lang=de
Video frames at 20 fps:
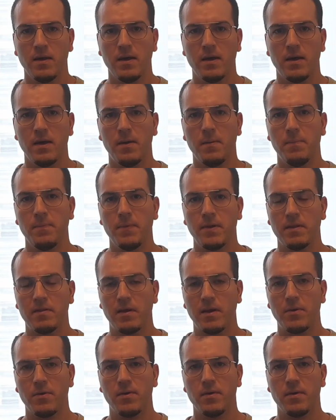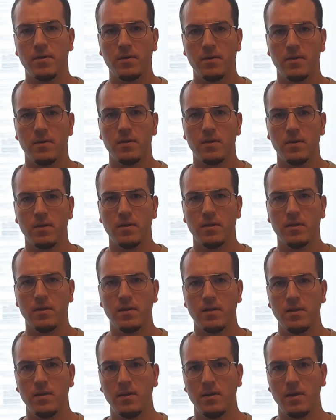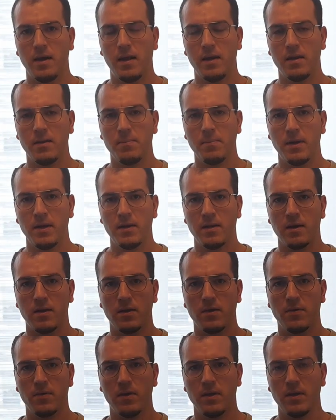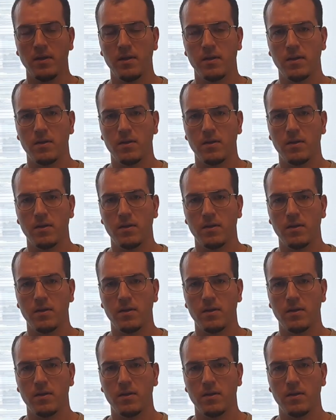Ähm, ich zeige euch die anderen beiden Kategorien,